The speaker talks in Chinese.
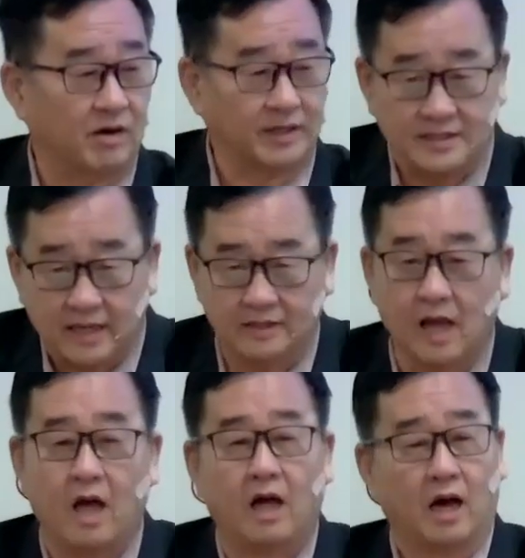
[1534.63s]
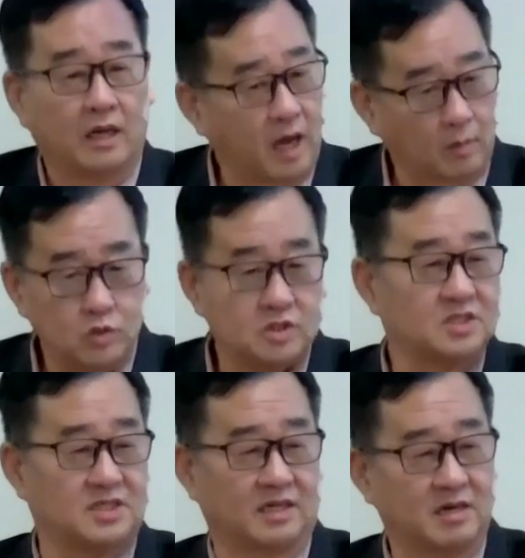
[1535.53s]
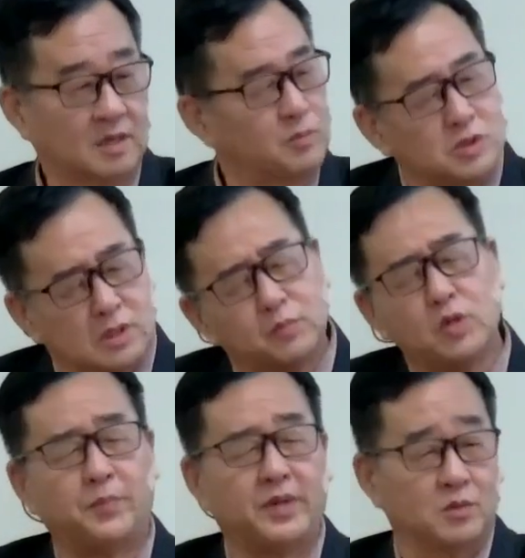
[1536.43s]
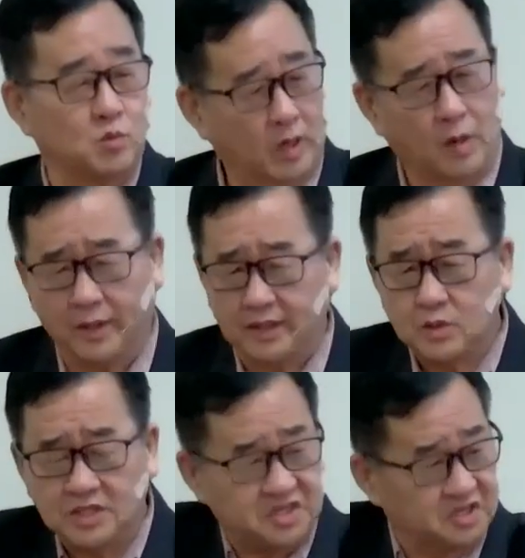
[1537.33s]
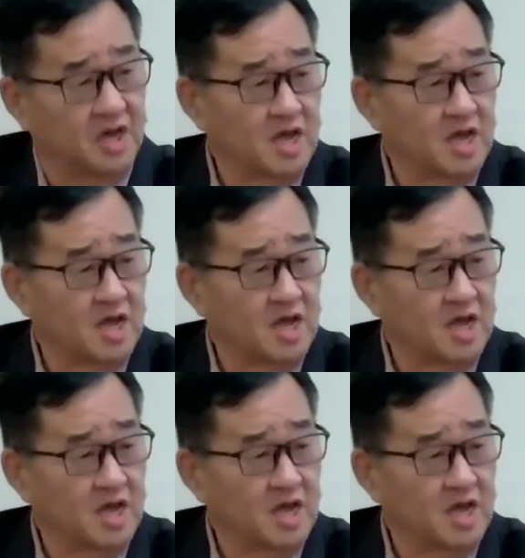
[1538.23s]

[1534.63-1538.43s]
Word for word: 等下你，哎呀，牧师讲的，讲牧师不会骗我了，我一定会去吃。